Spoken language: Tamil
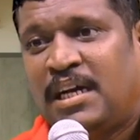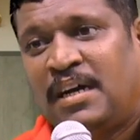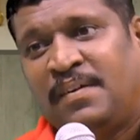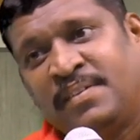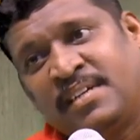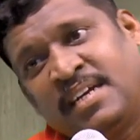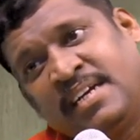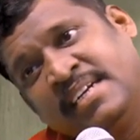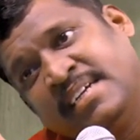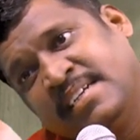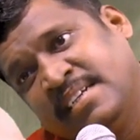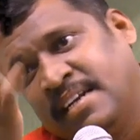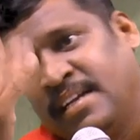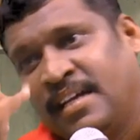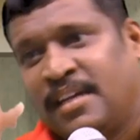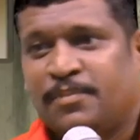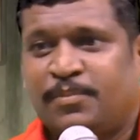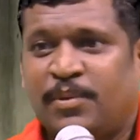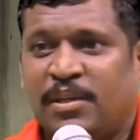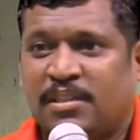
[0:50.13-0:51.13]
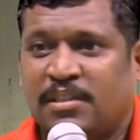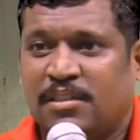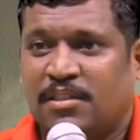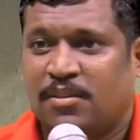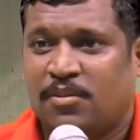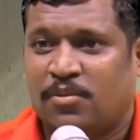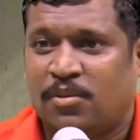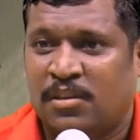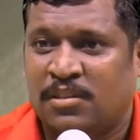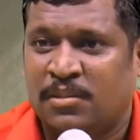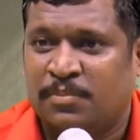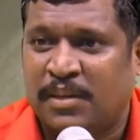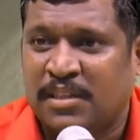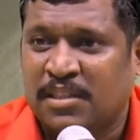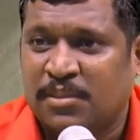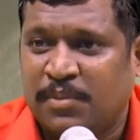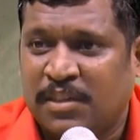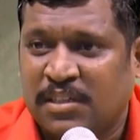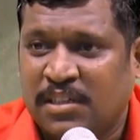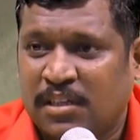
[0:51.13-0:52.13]
அவர் அன்னைக்கு நல்லா இருப்பார் குழந்தை
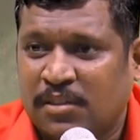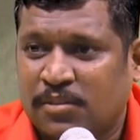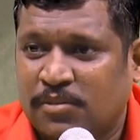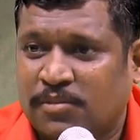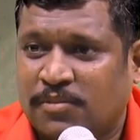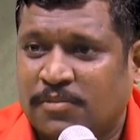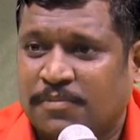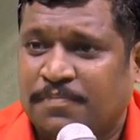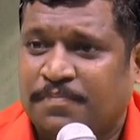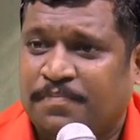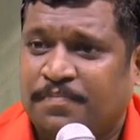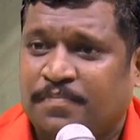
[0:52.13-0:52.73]
படுத்து படிக்கையாக இருக்கும்